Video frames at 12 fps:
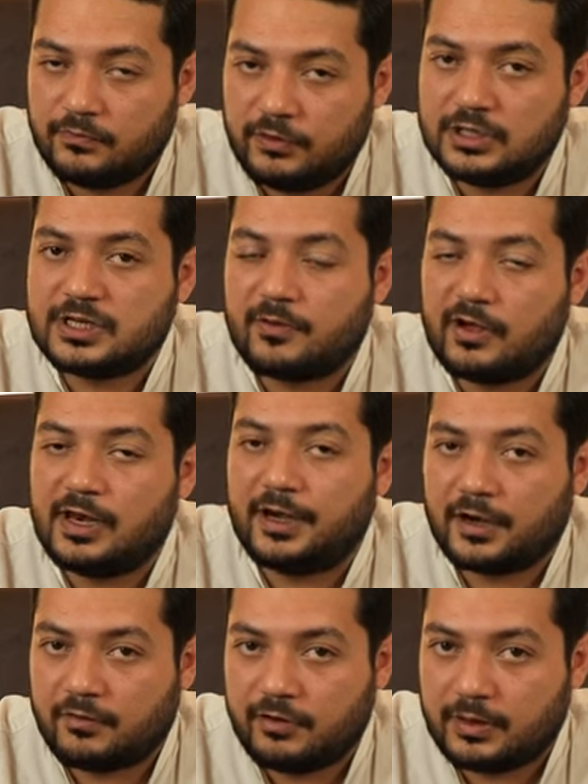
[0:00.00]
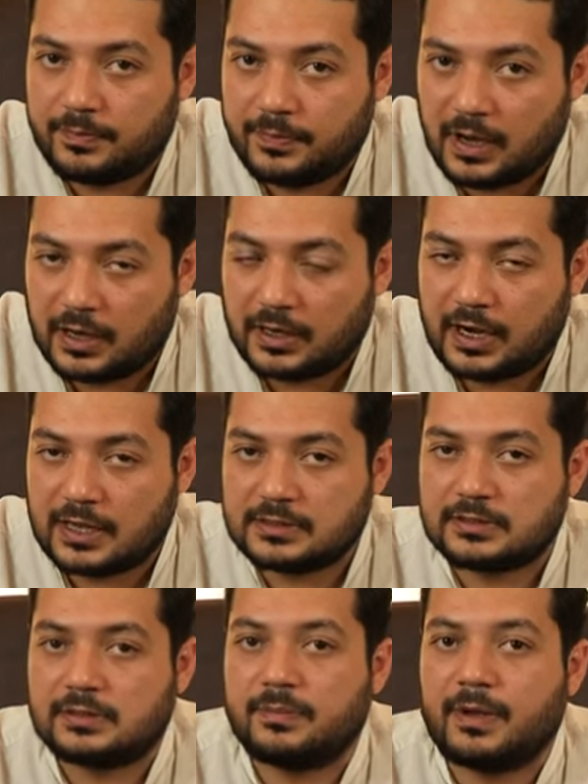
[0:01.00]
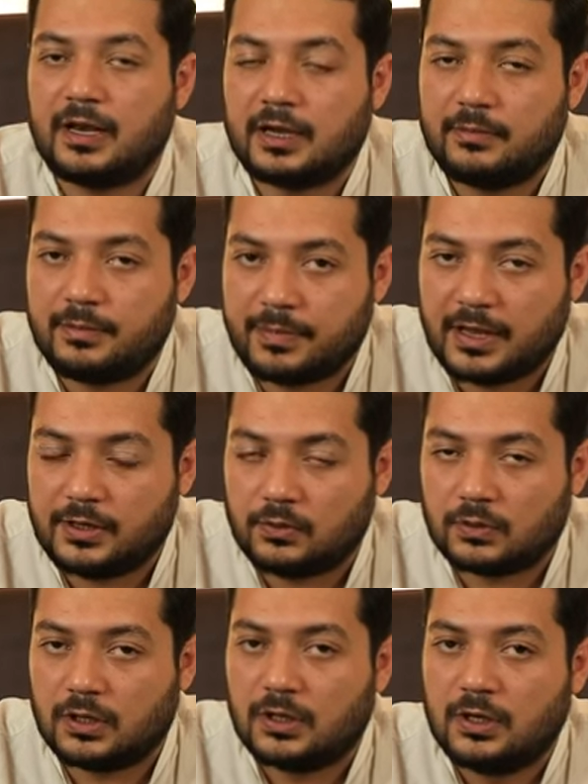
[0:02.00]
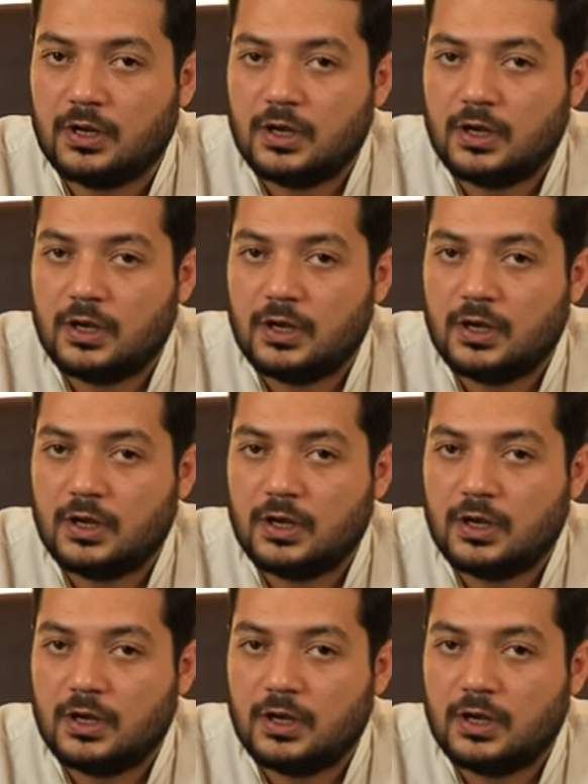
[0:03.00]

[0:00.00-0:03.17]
वी शेप वाले अंडरवेयर अगर आज से पहले कभी पहने होंगे